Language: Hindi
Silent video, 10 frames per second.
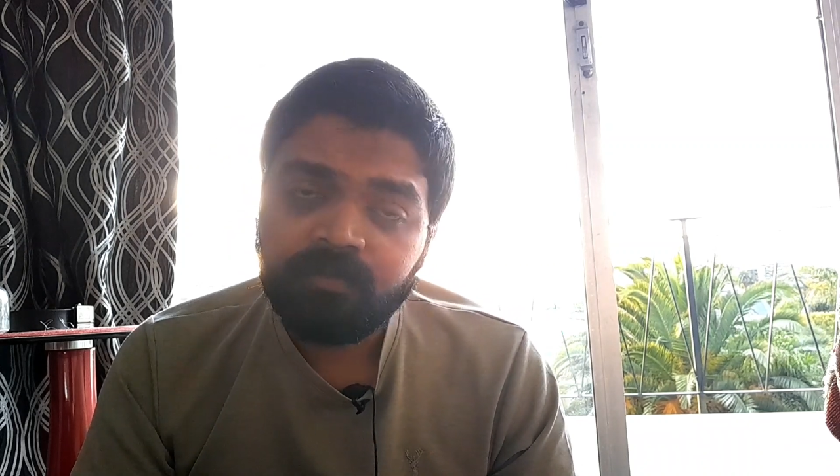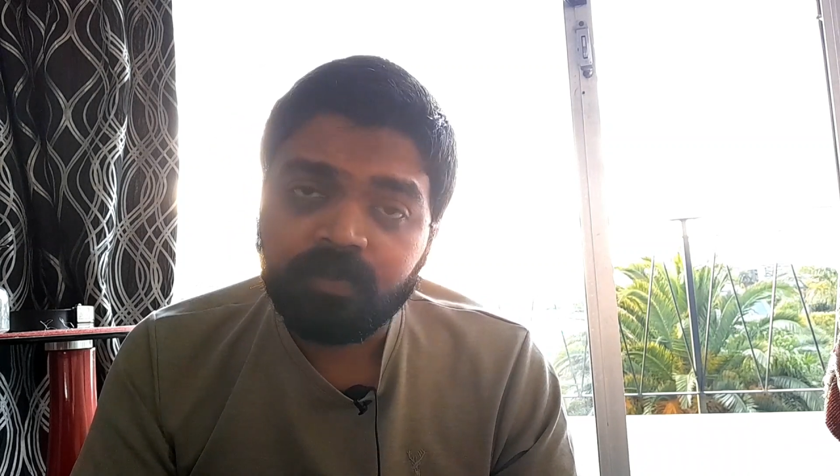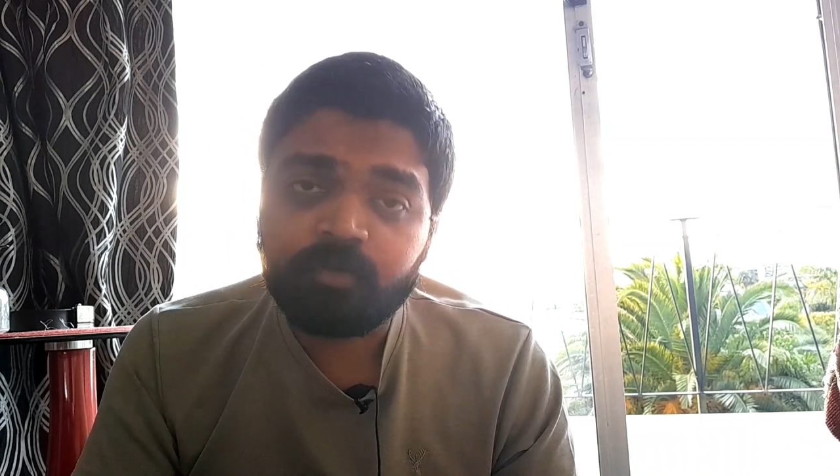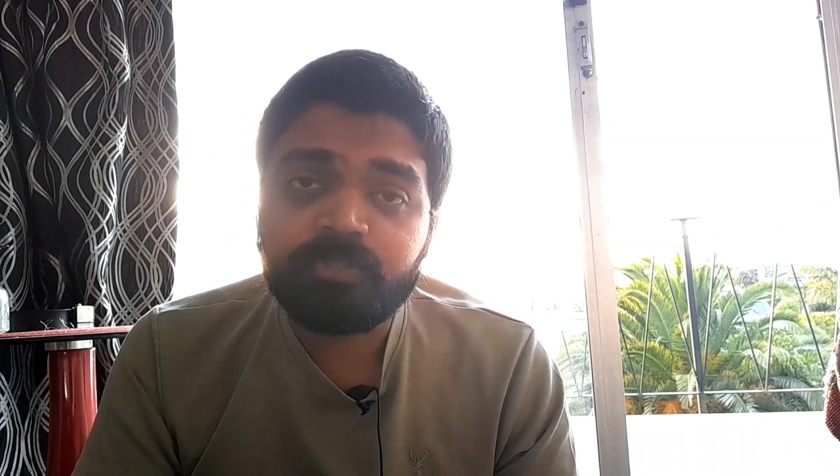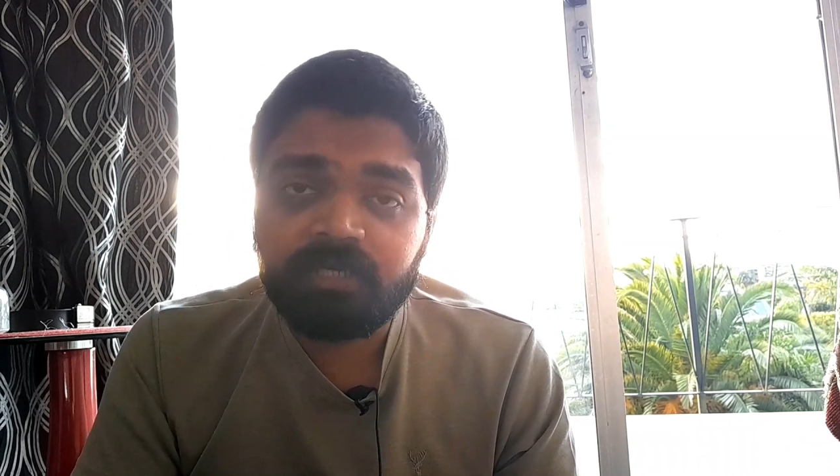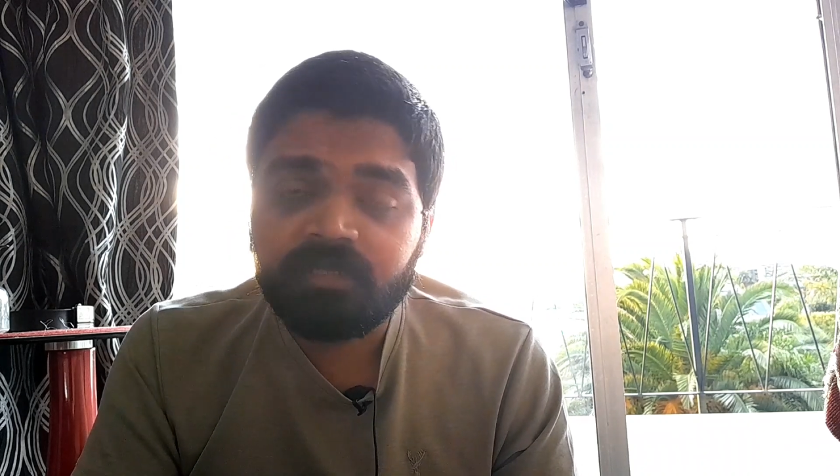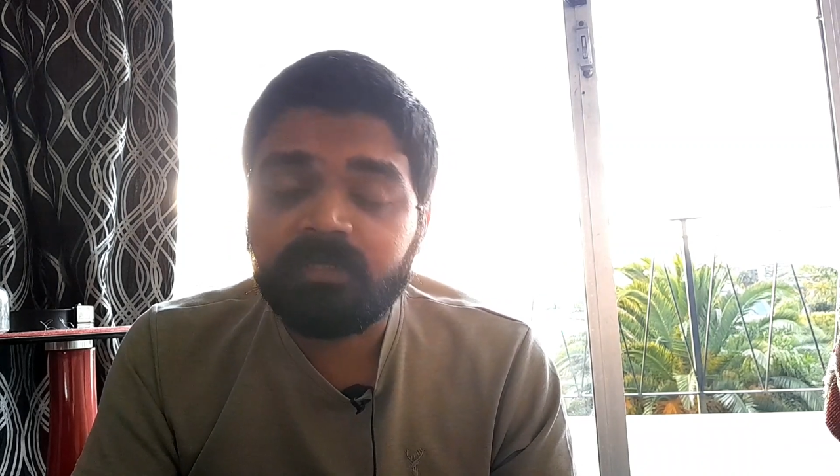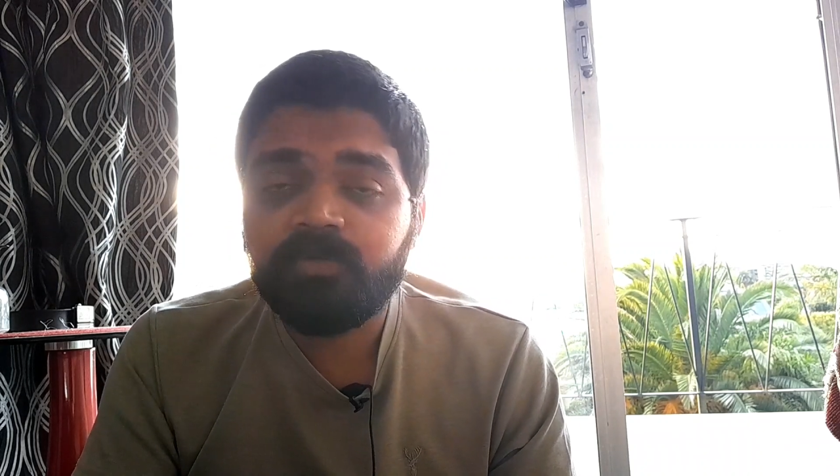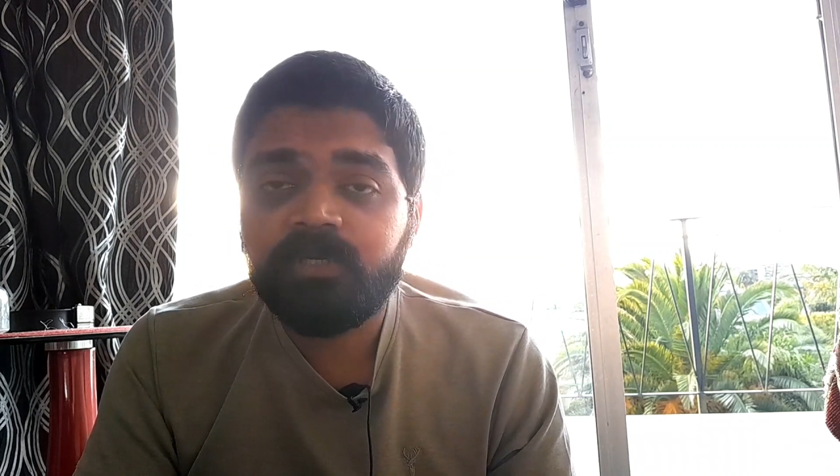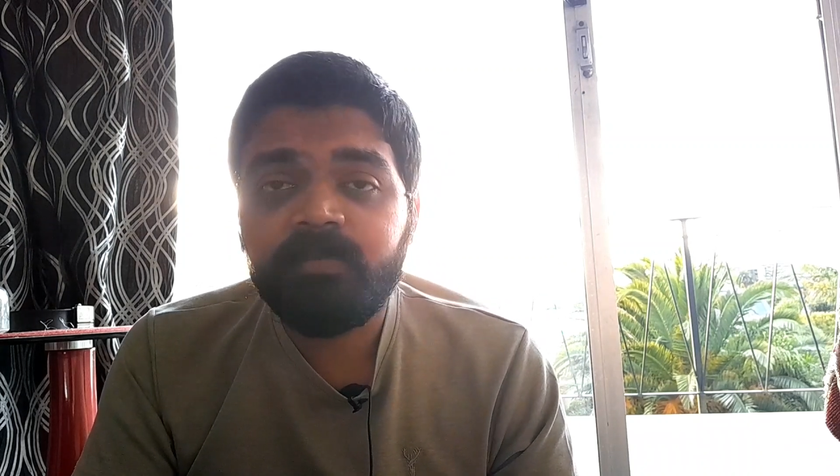भरोसा करता
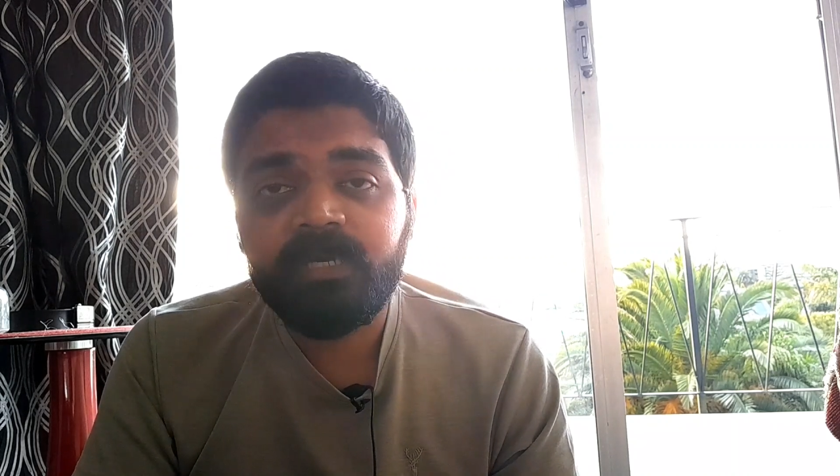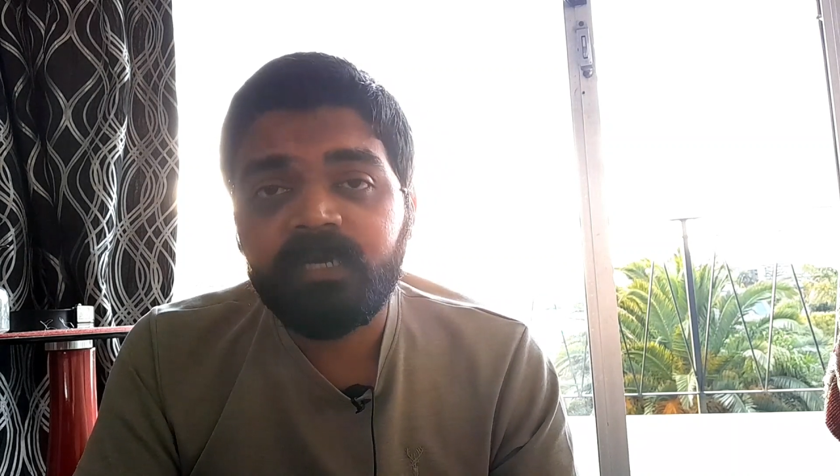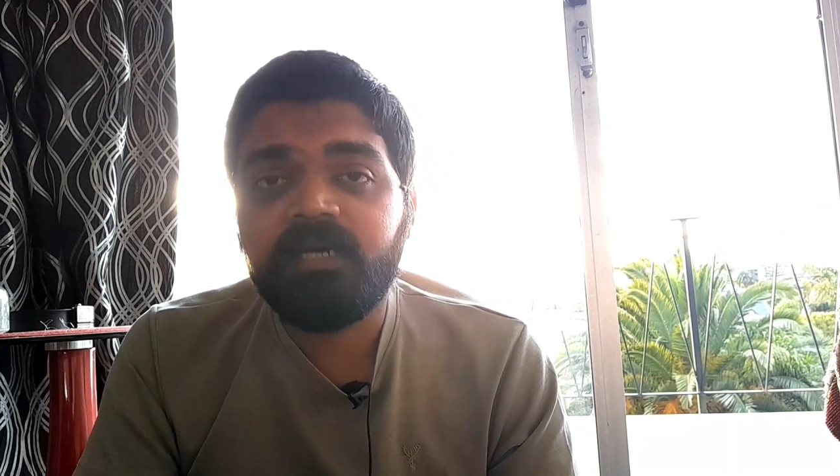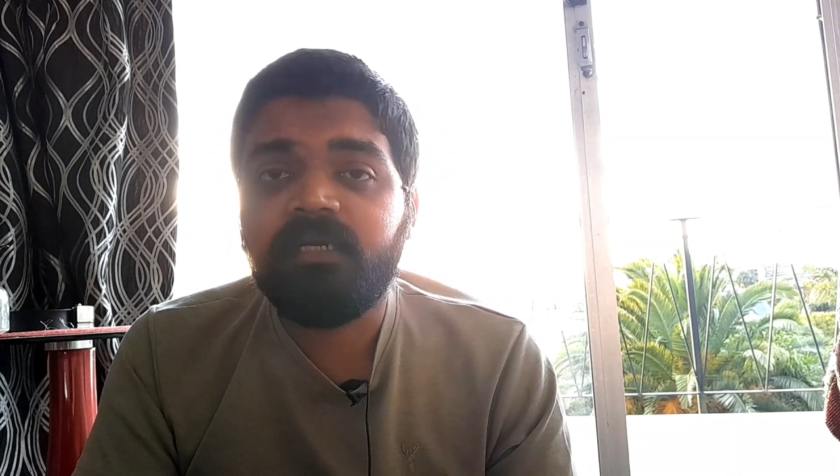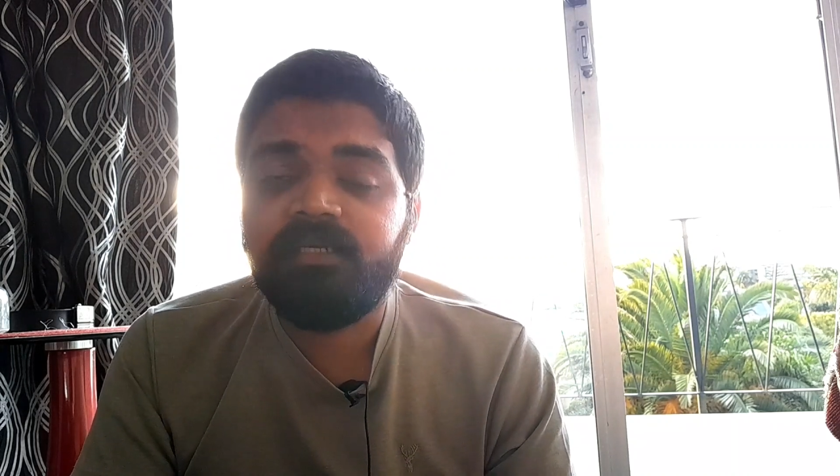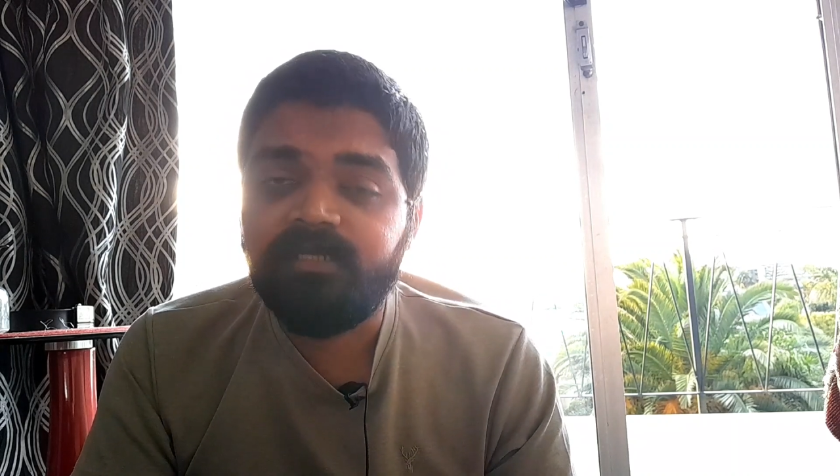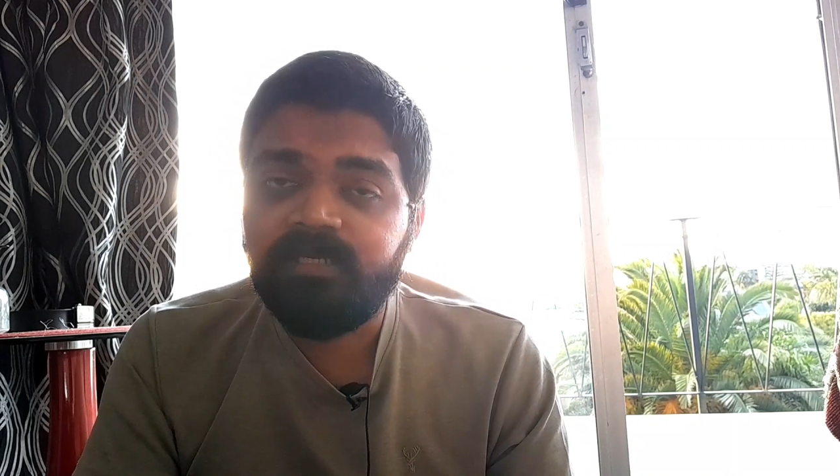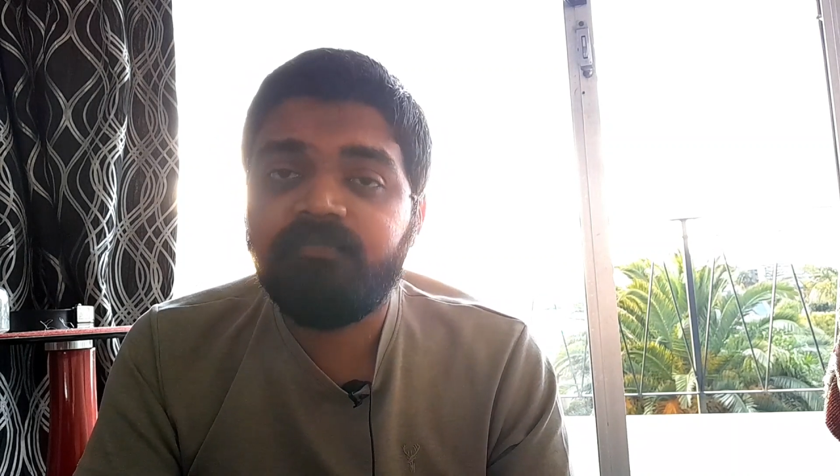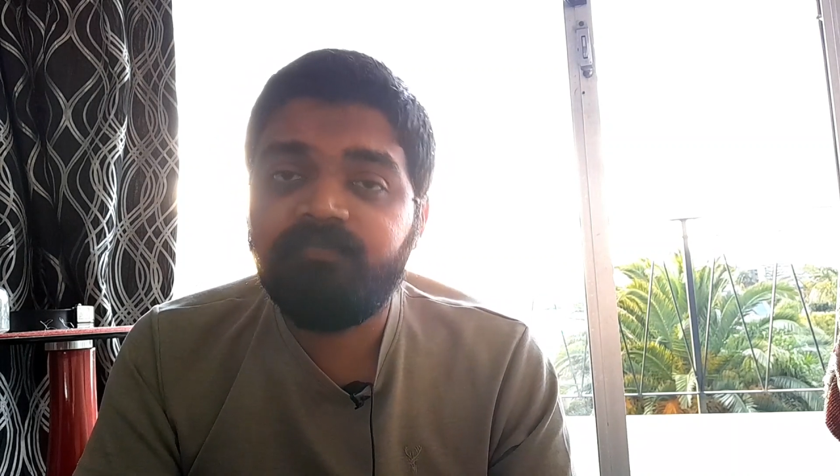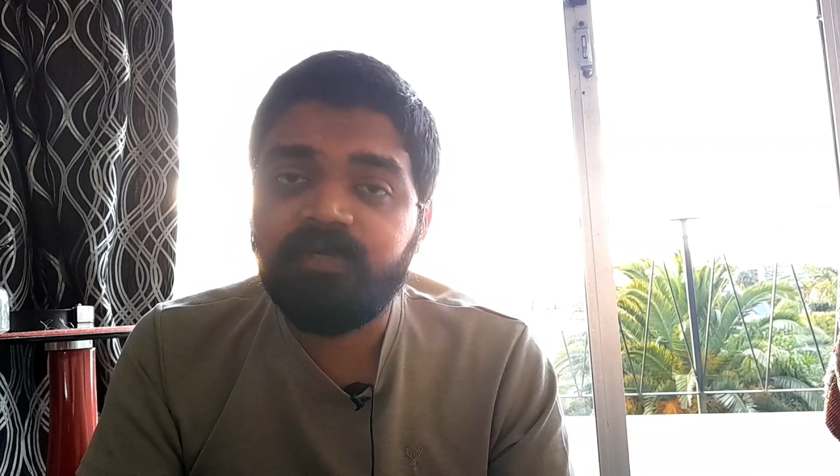हूँ कि भाई हाँ ये